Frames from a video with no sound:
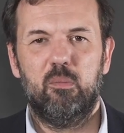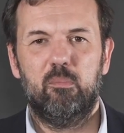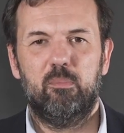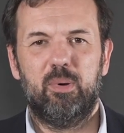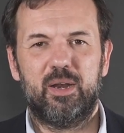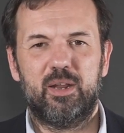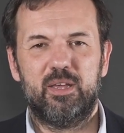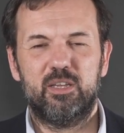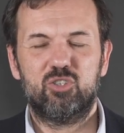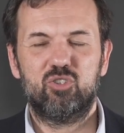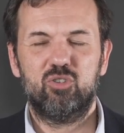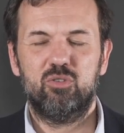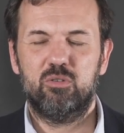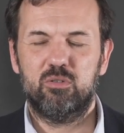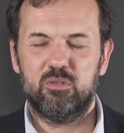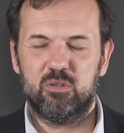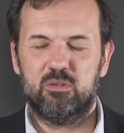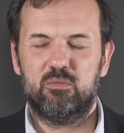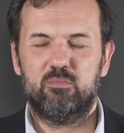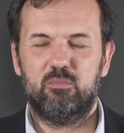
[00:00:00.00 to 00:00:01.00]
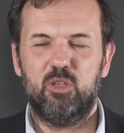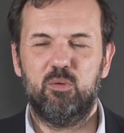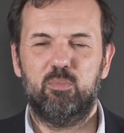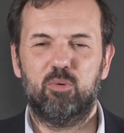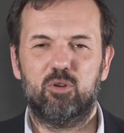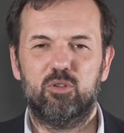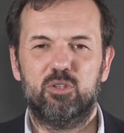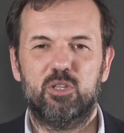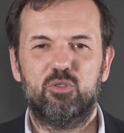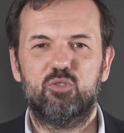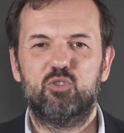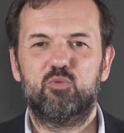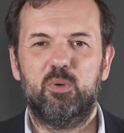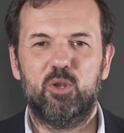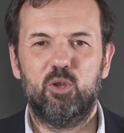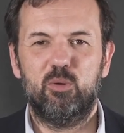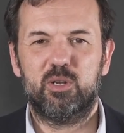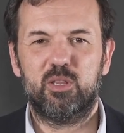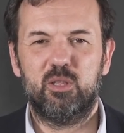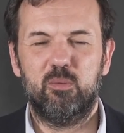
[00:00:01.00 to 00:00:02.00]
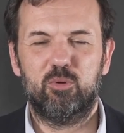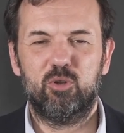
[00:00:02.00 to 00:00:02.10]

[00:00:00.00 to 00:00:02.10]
para eso y por lo tanto espero verte